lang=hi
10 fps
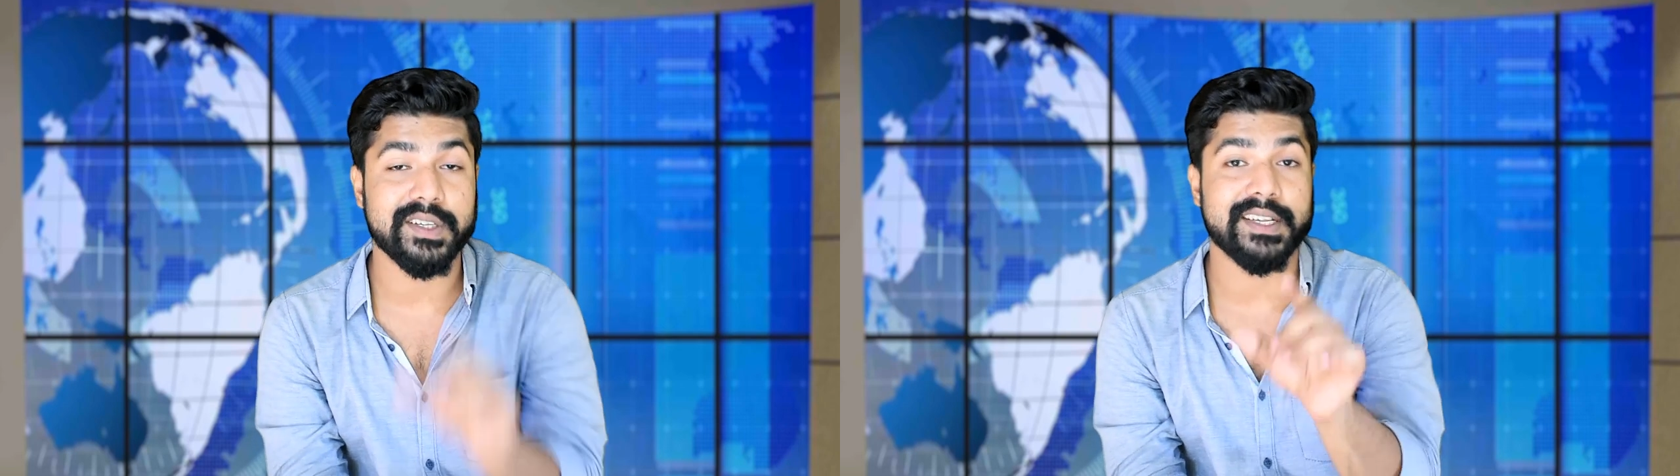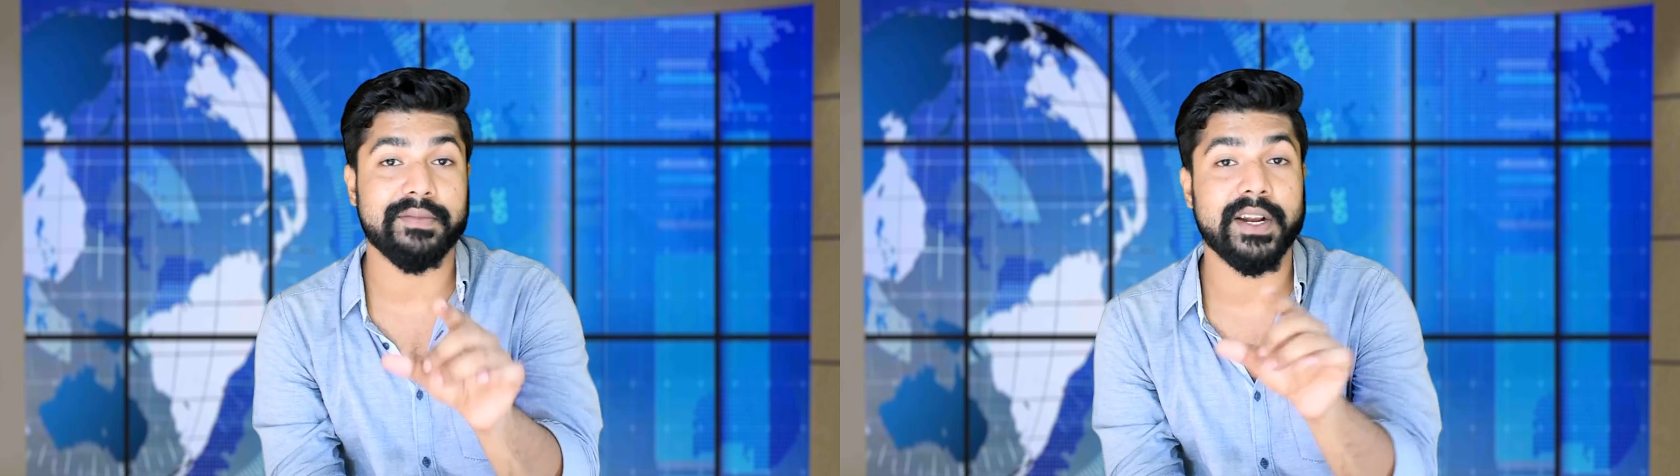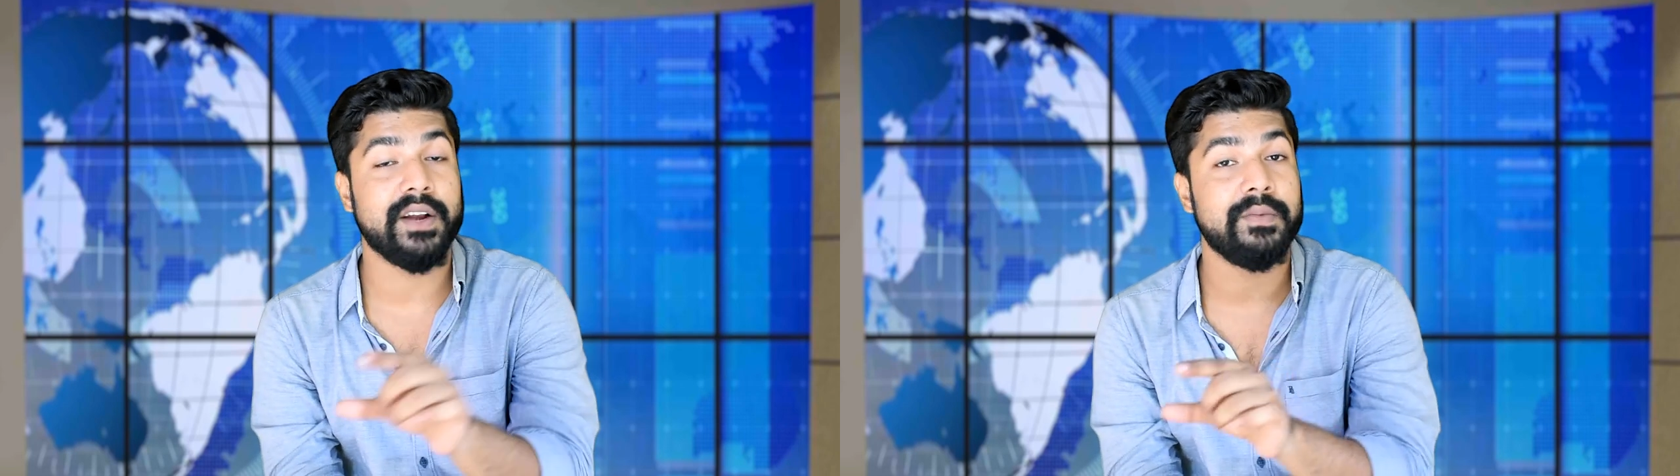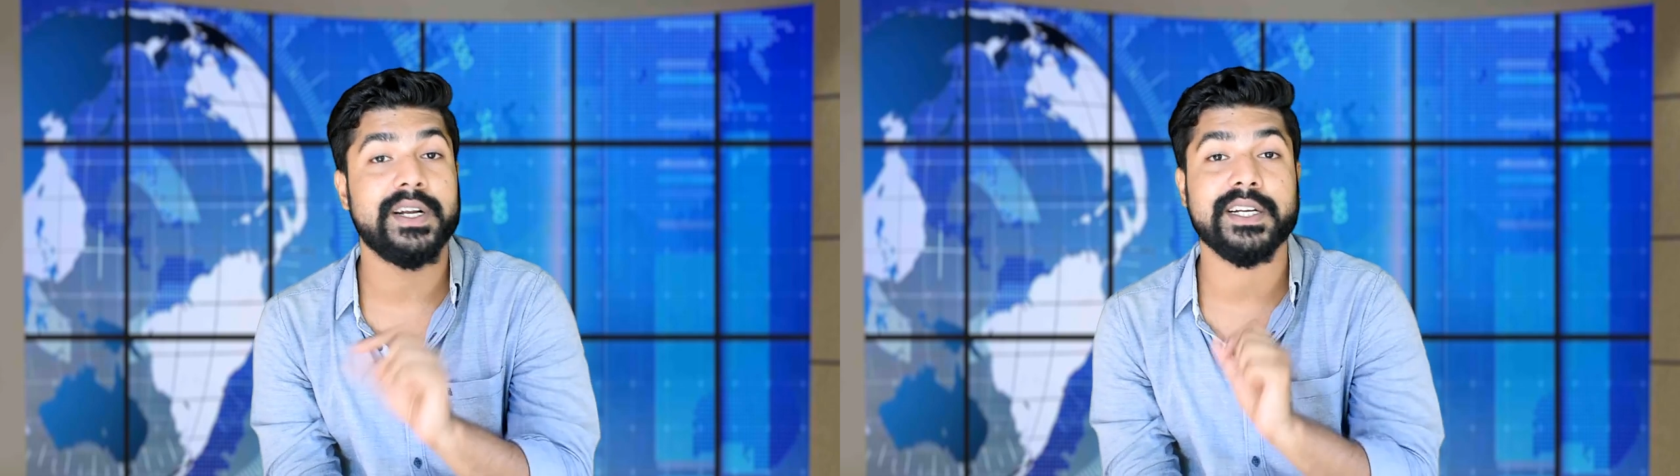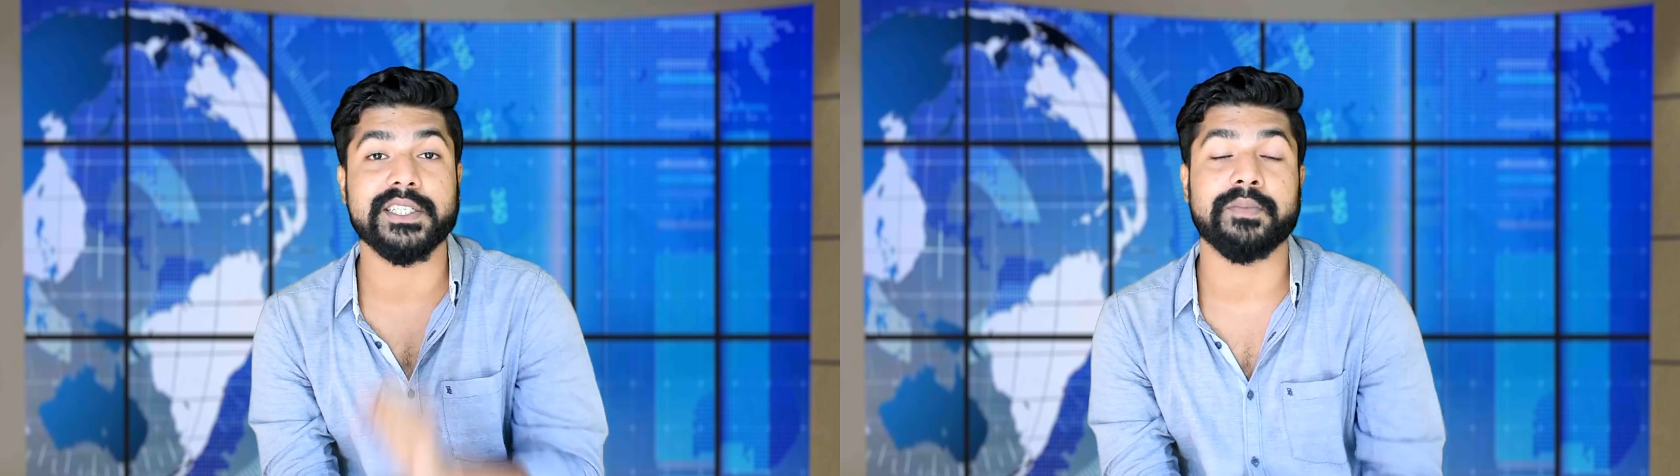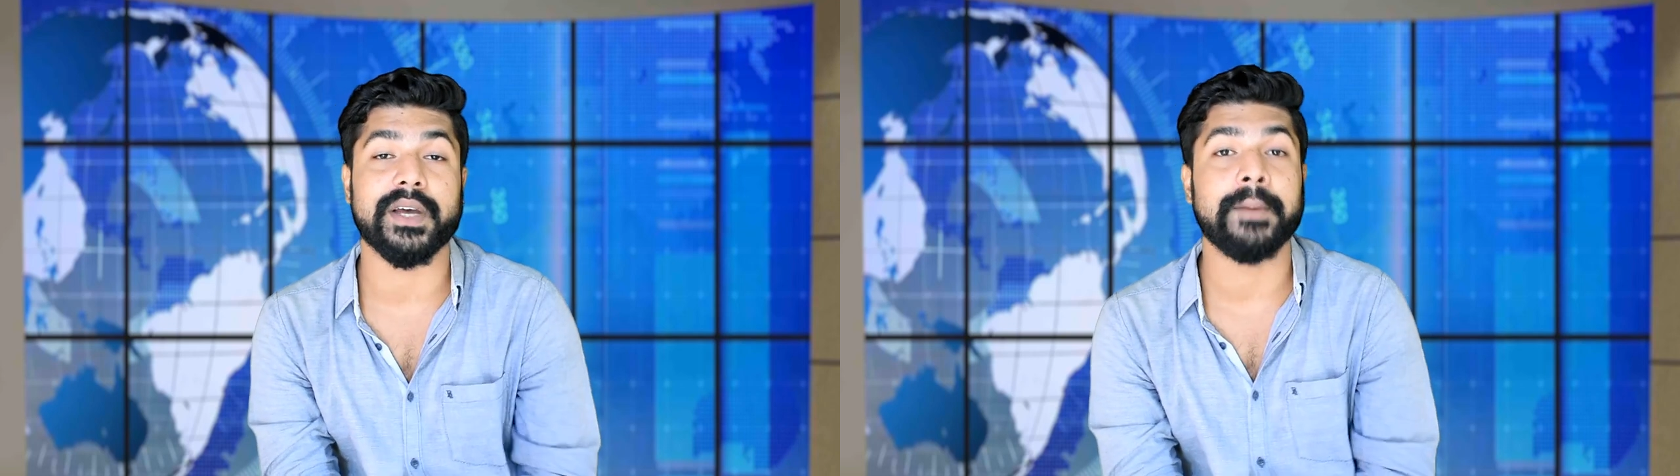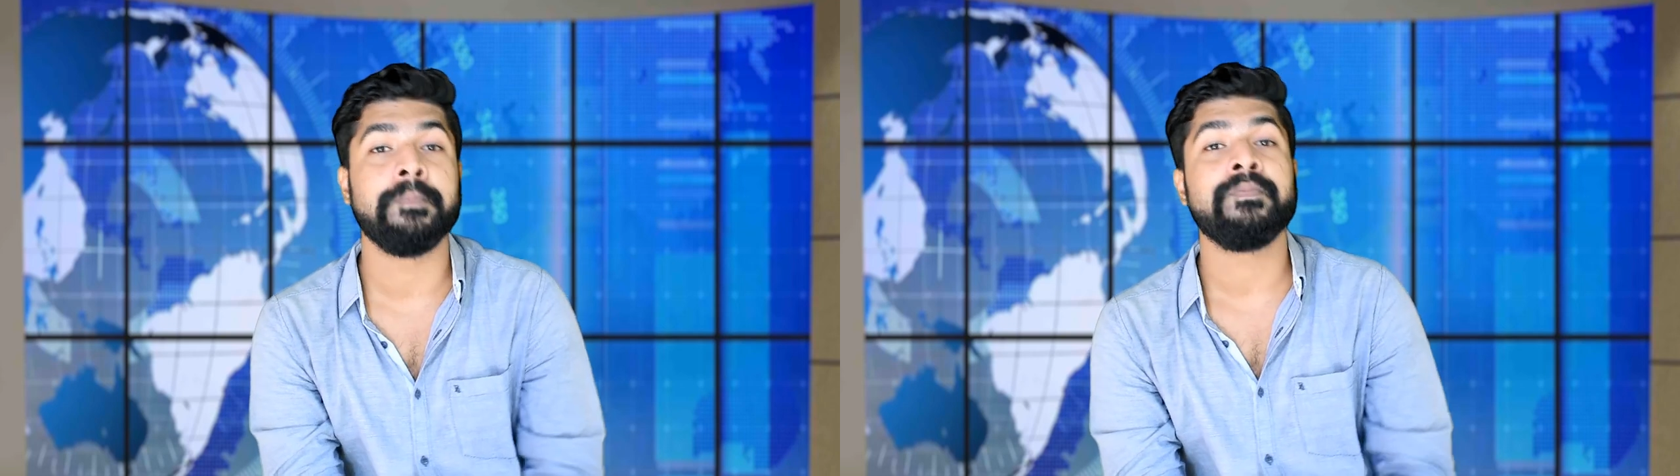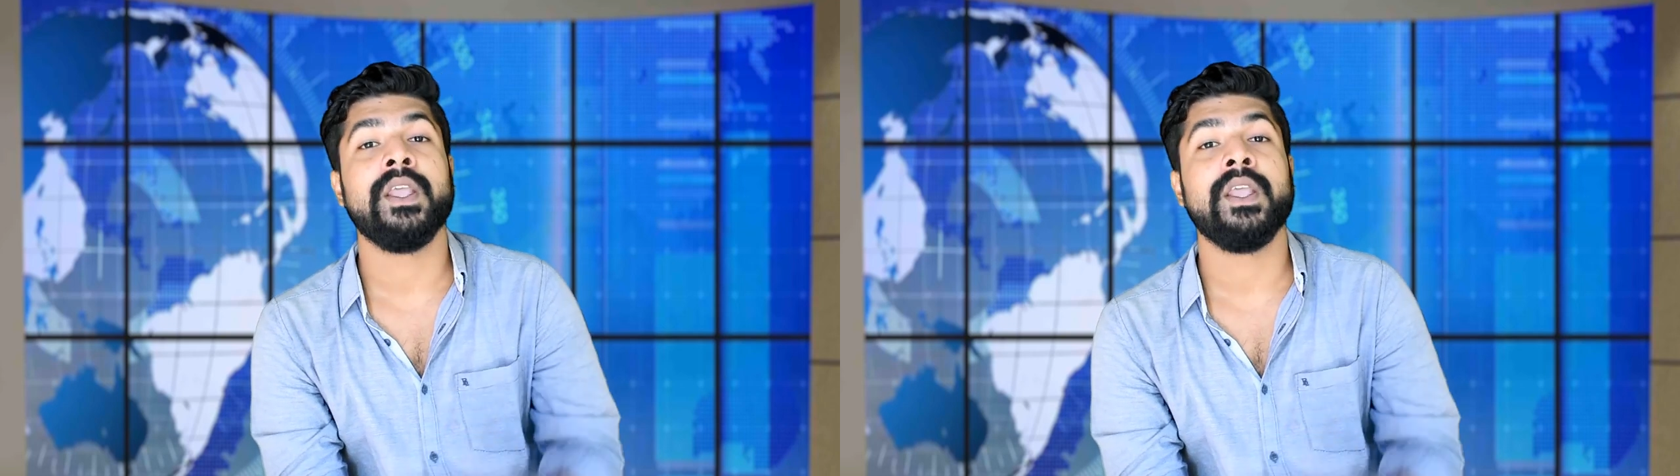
कि सेवन एनोमीटर चिप है